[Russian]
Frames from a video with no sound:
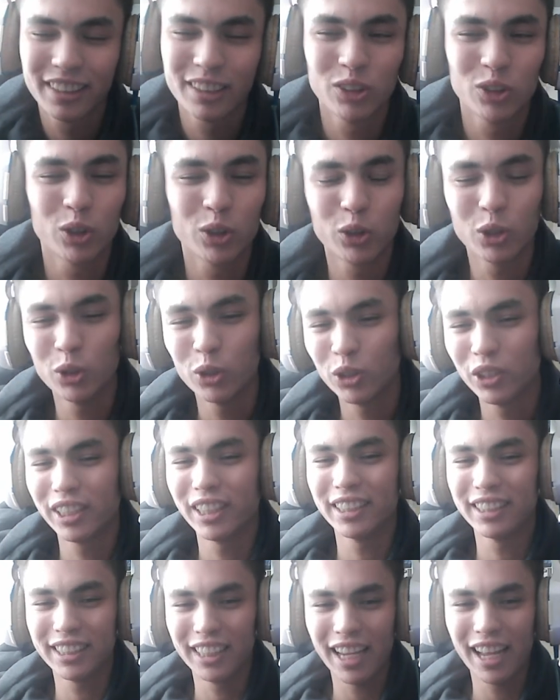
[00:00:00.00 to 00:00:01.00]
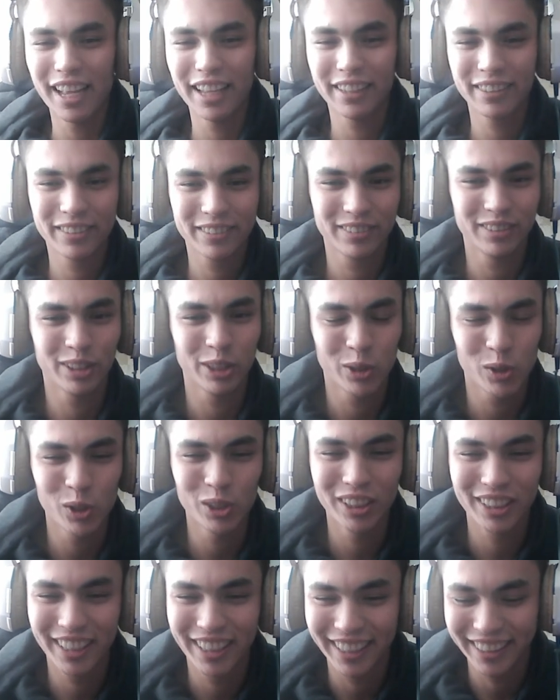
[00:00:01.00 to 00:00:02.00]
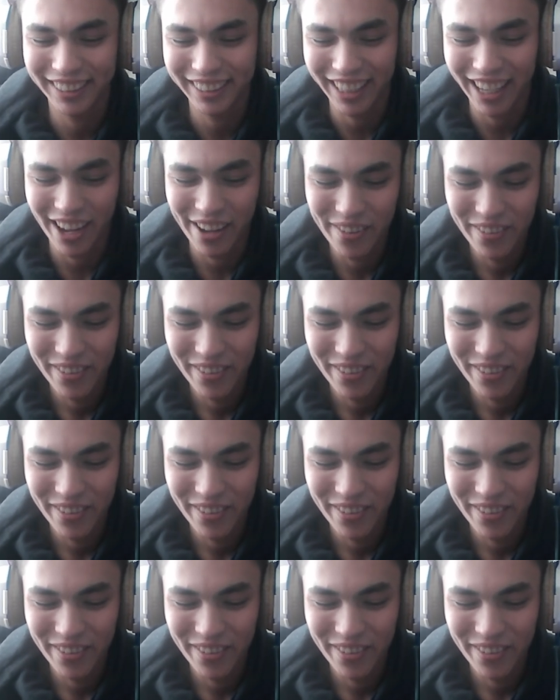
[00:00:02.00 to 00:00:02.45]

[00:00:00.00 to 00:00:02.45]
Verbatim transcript: Стойдет до конца, доходит до конца.